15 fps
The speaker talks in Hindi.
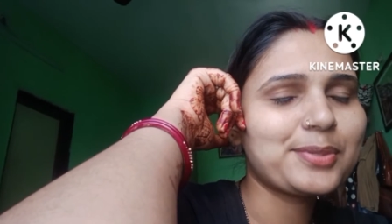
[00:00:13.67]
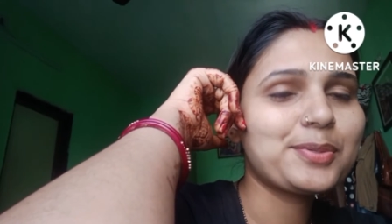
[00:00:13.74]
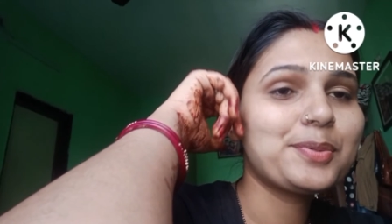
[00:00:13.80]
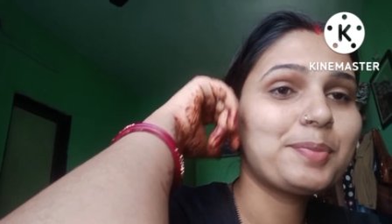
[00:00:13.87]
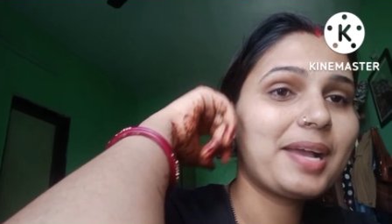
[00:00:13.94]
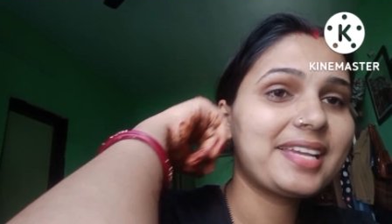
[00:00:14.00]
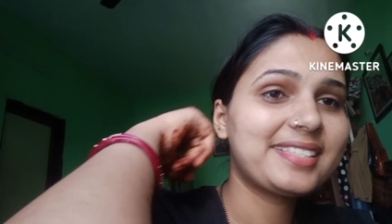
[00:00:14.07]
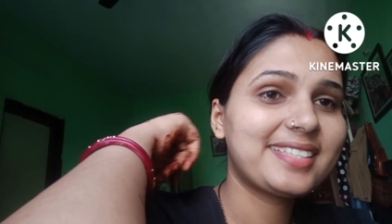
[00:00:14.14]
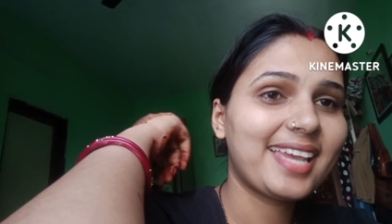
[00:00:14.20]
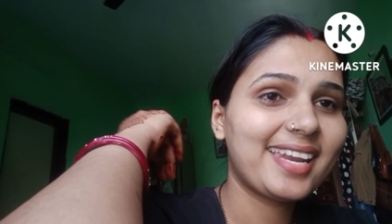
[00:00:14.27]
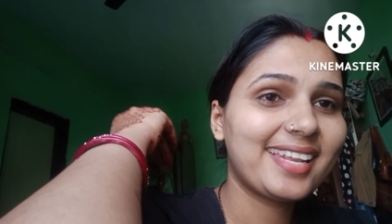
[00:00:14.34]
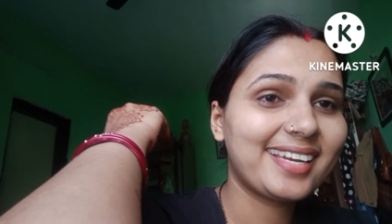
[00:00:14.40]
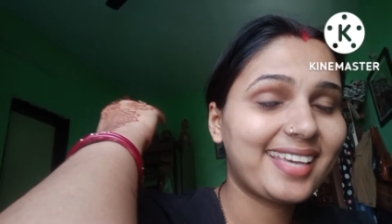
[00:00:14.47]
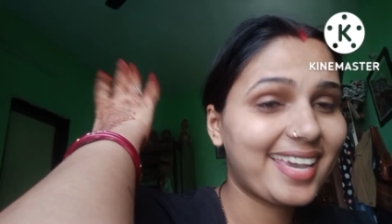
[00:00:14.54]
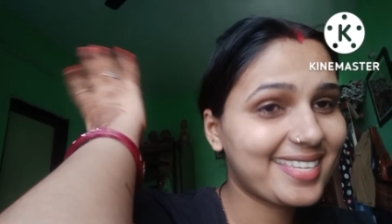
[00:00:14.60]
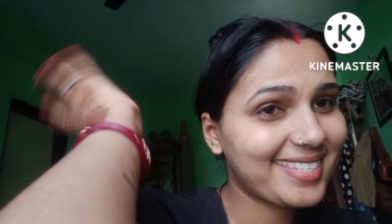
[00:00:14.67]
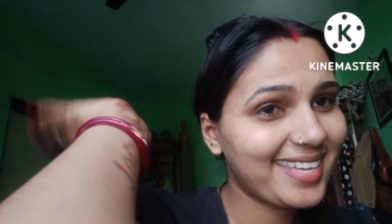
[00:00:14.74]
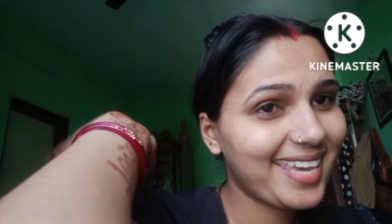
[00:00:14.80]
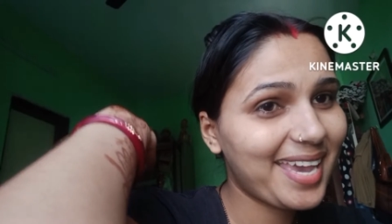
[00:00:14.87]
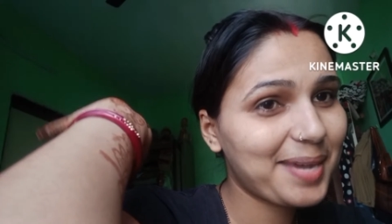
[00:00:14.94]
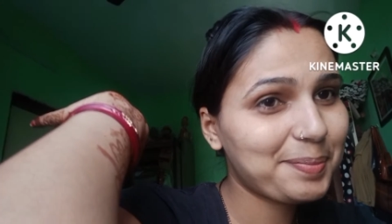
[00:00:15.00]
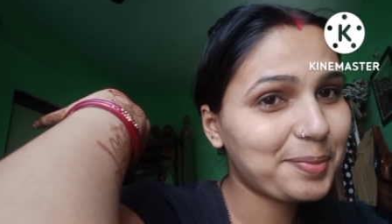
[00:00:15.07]
टू माय चैनल कैसे
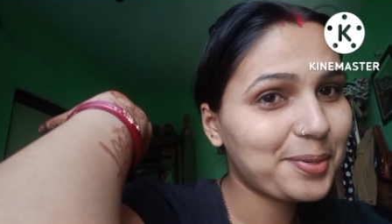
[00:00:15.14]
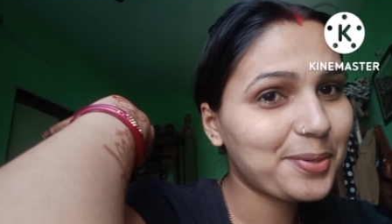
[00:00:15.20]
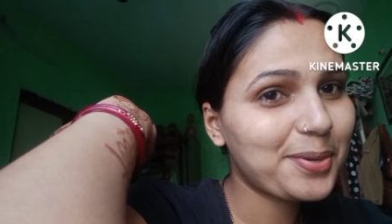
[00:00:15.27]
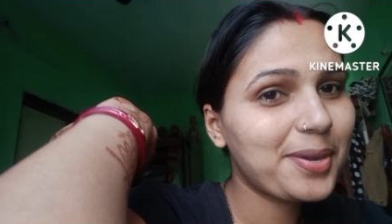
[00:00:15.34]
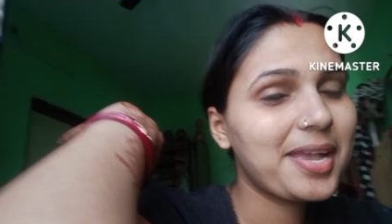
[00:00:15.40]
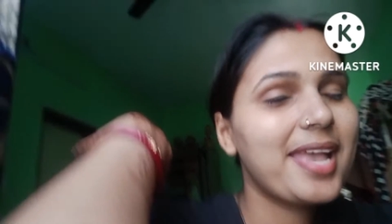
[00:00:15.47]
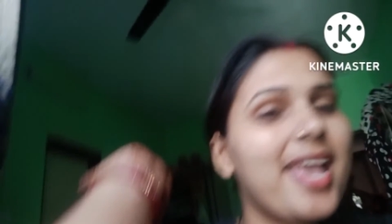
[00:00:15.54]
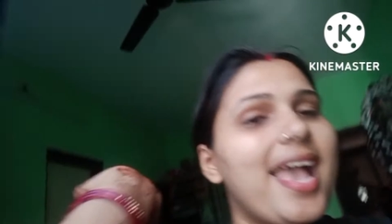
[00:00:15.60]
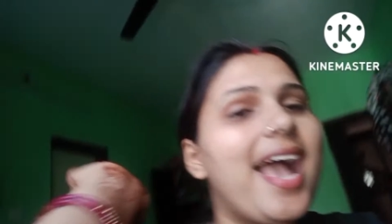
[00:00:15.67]
हैं आप लोग